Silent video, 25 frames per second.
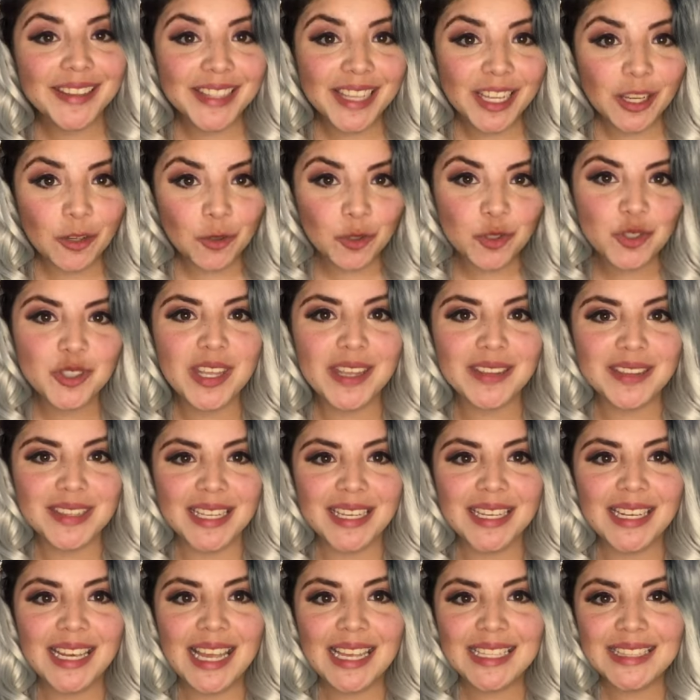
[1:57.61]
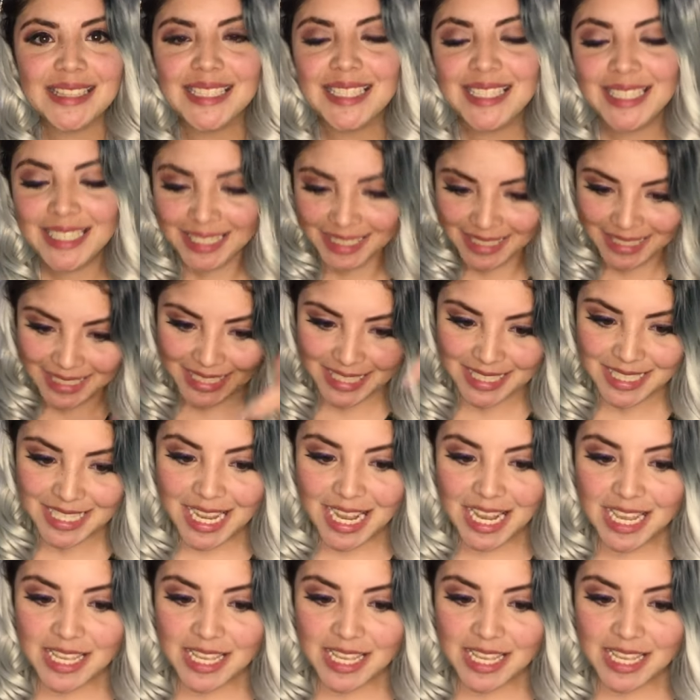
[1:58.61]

te gusta, te late y quieres